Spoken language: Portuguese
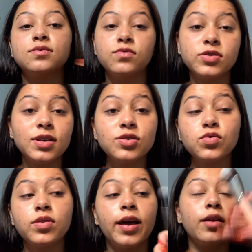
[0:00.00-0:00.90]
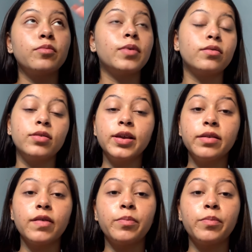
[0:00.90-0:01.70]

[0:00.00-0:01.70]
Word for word: Se vocês escutarem um barulhinho,